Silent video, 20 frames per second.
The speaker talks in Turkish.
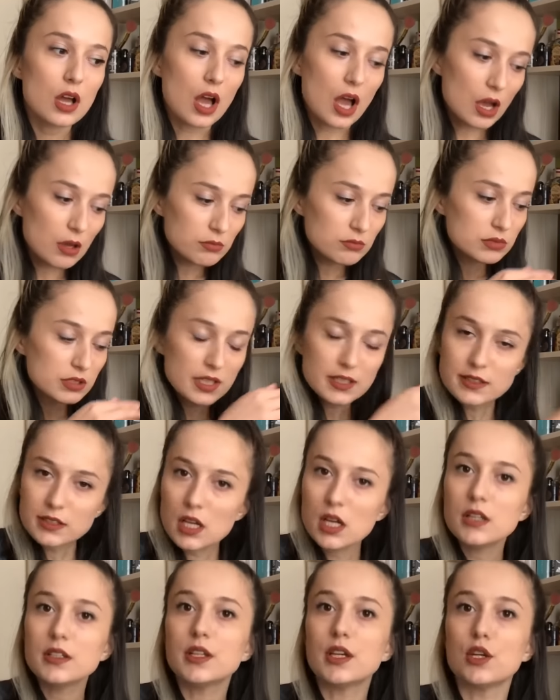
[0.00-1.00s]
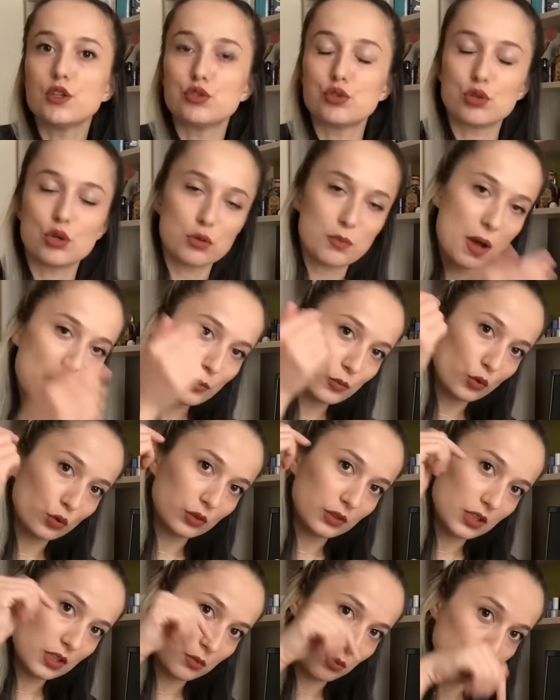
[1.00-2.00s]
hem ses kaydı geçiriyorum hem
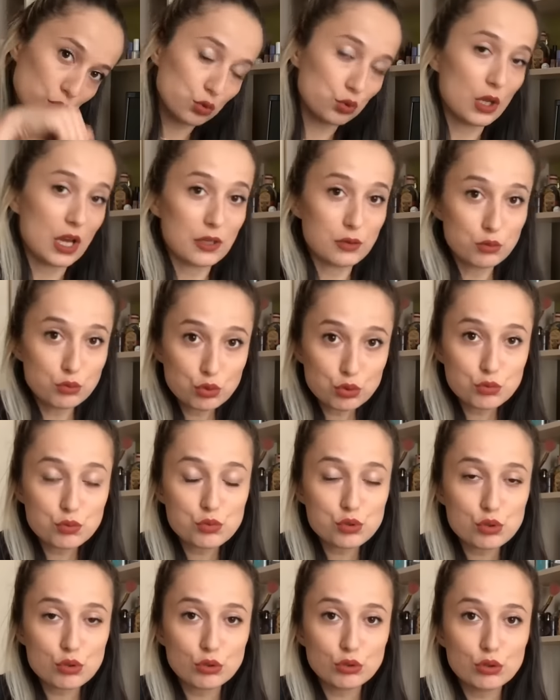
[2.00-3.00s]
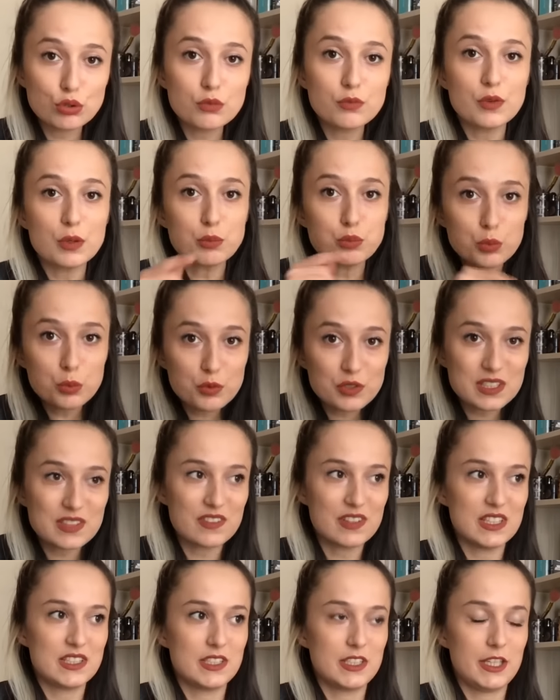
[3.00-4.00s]
notlarımı düzenli tutmuş oluyorum ve bu
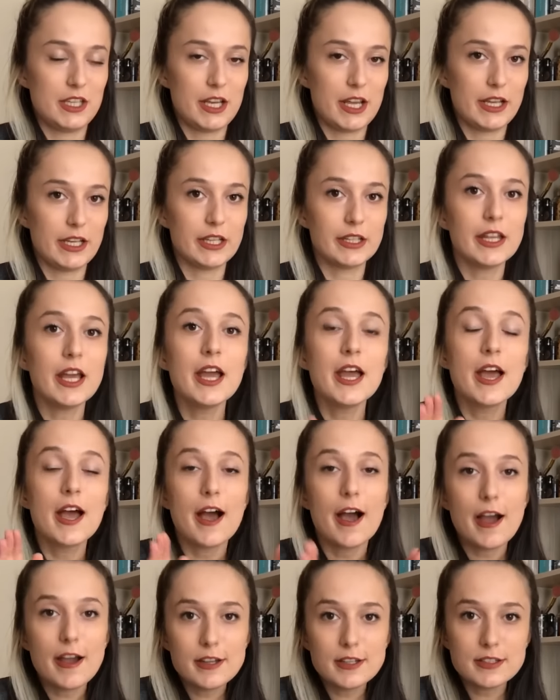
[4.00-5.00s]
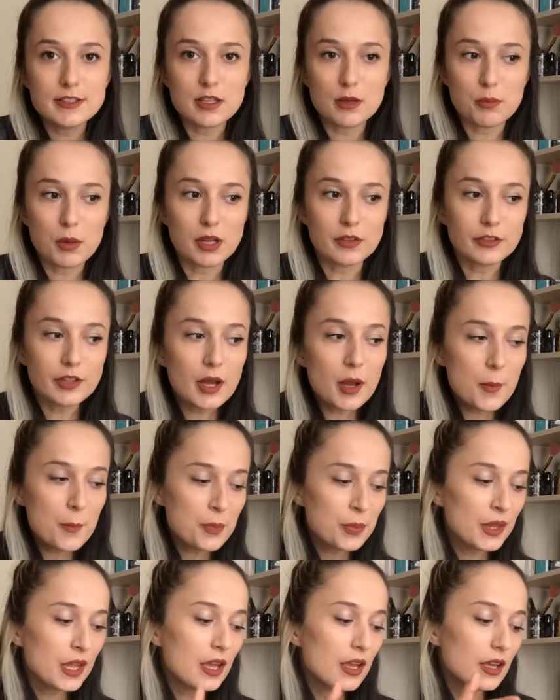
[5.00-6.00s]
vesileyle de aynı zamanda
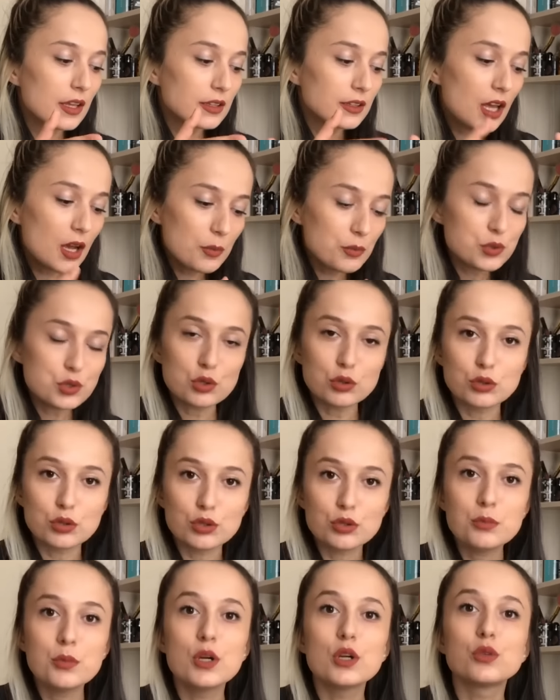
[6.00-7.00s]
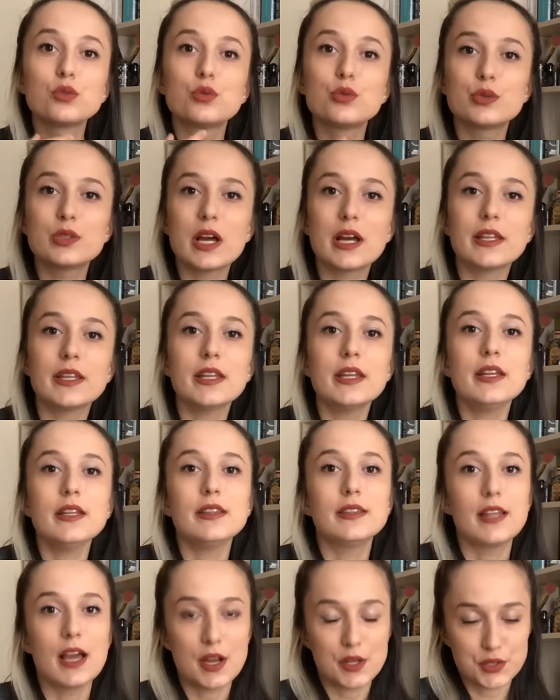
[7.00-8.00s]
ne yapmış oluyorum? Düzenli
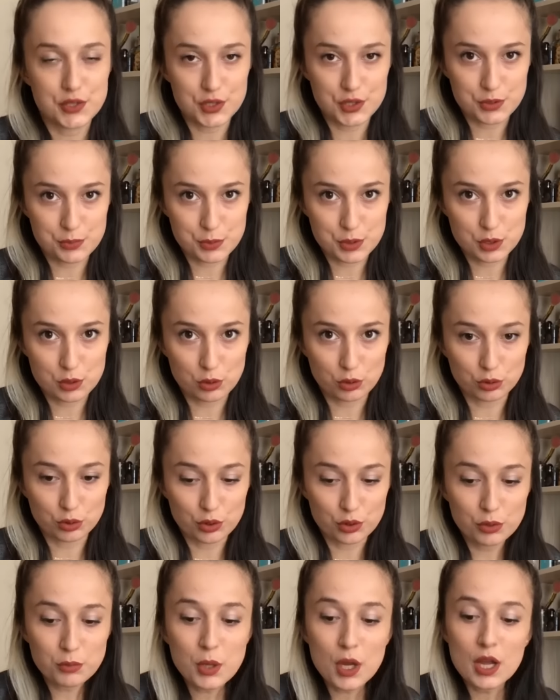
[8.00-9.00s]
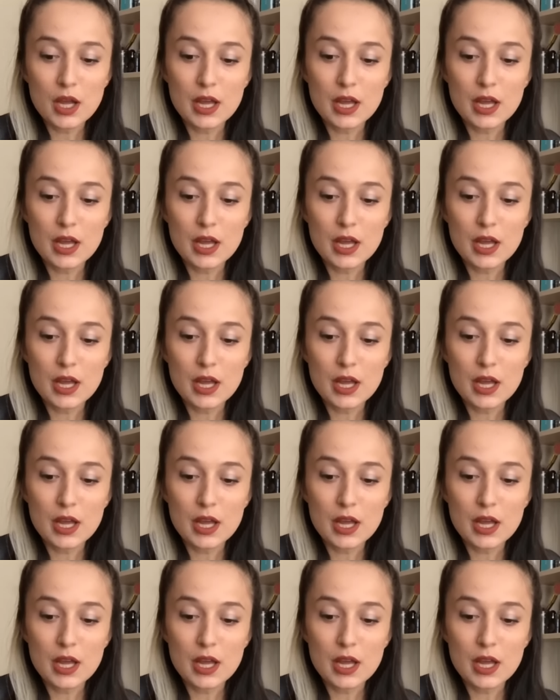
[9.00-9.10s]
ders çalışmış da oluyorum.